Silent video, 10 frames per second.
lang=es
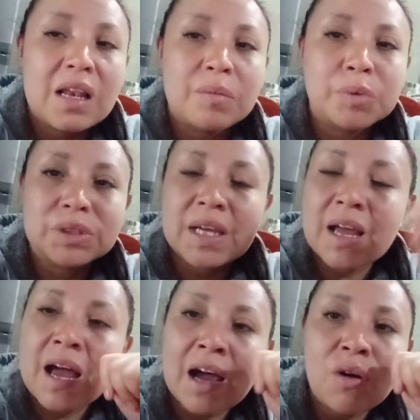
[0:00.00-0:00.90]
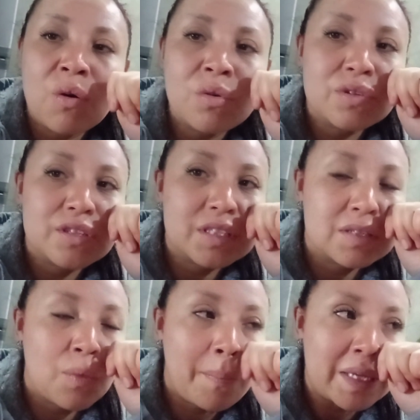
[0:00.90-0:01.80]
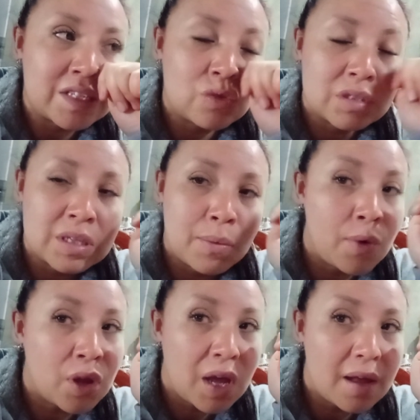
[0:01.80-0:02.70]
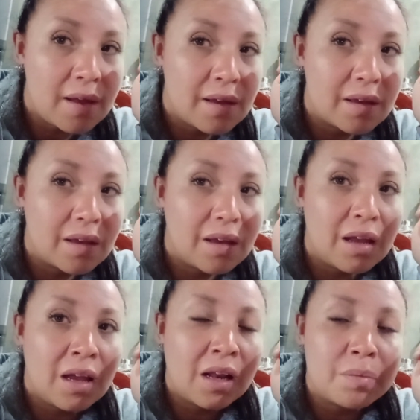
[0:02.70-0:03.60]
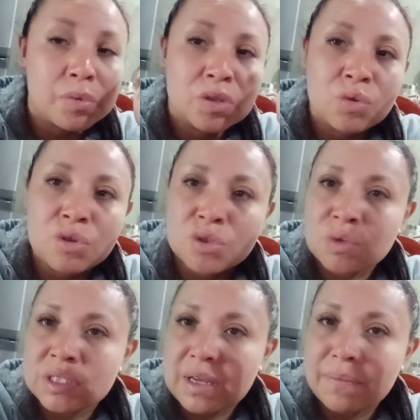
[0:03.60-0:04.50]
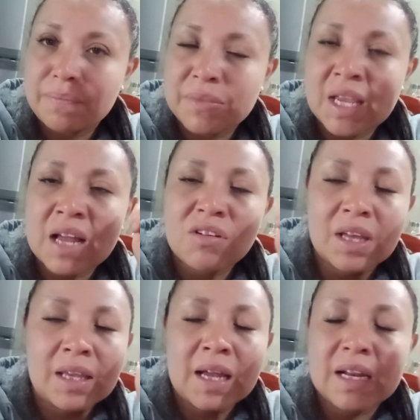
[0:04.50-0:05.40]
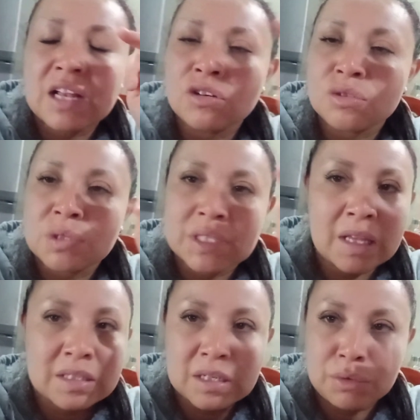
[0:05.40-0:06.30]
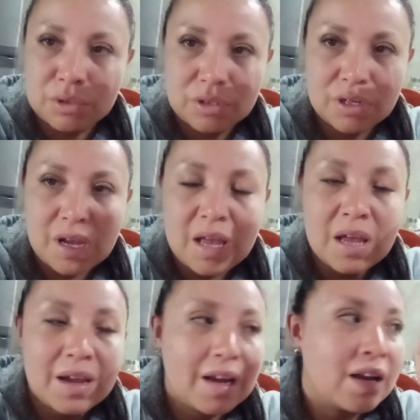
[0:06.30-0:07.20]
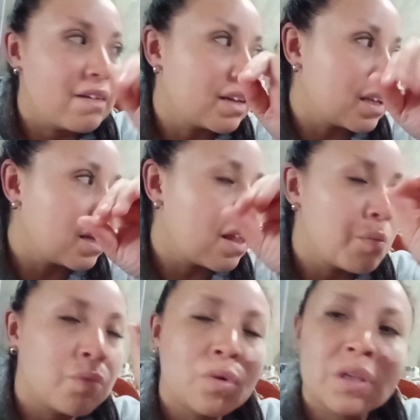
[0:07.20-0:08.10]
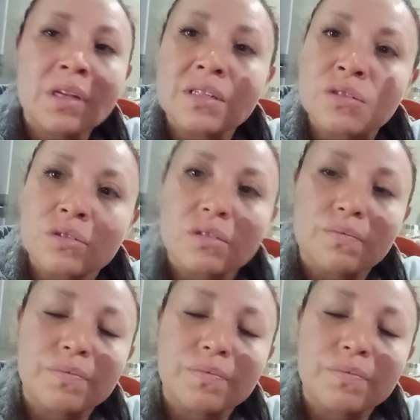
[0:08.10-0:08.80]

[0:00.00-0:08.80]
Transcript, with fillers: Le puse ajo, un pedacito de cebolla y le puse un nor suiza. Digan lo que digan, el nor suiza da sabor. Y la verdad queda muy delicioso.